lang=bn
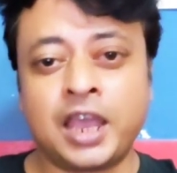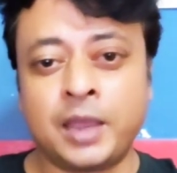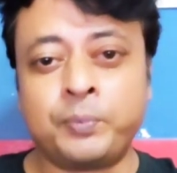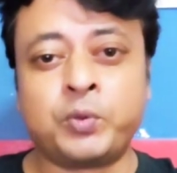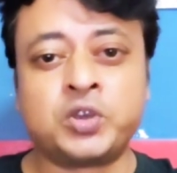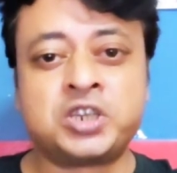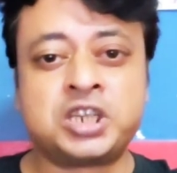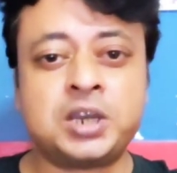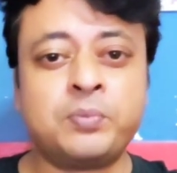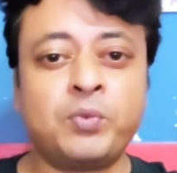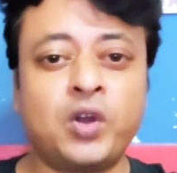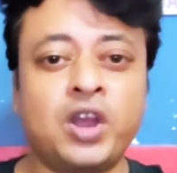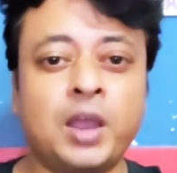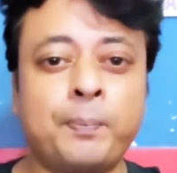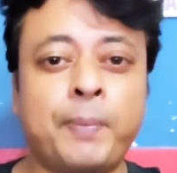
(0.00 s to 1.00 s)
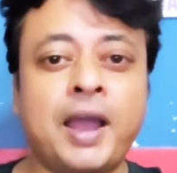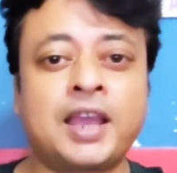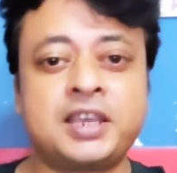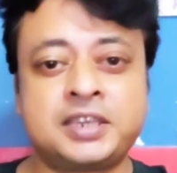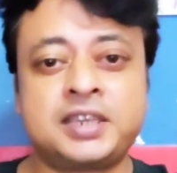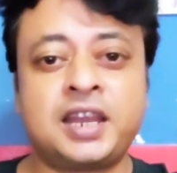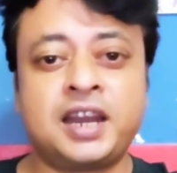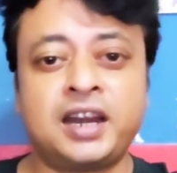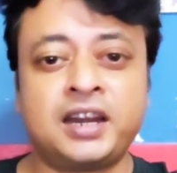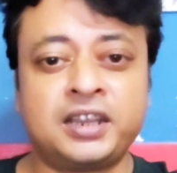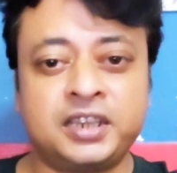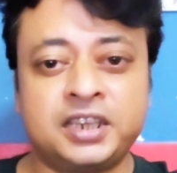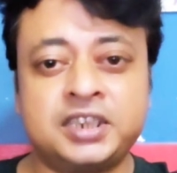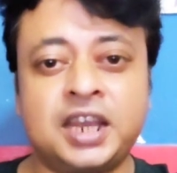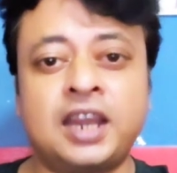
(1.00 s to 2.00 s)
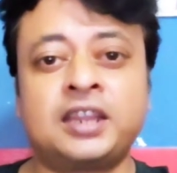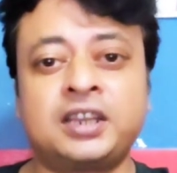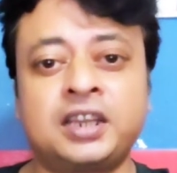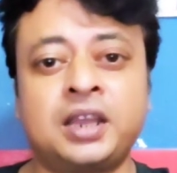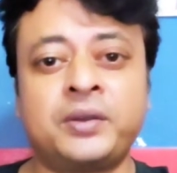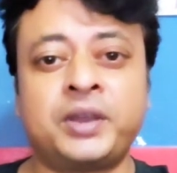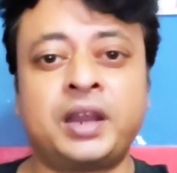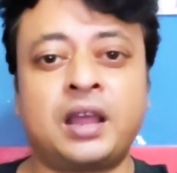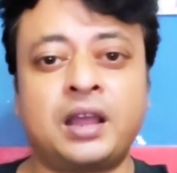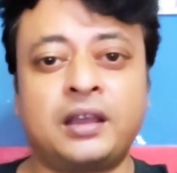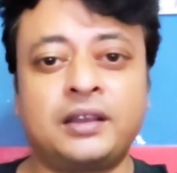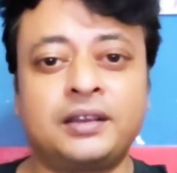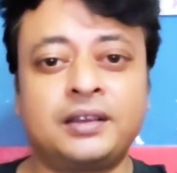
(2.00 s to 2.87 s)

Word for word: এই পশ্চিমবঙ্গে পাকিস্তানের নীতি চালাতে দেবে না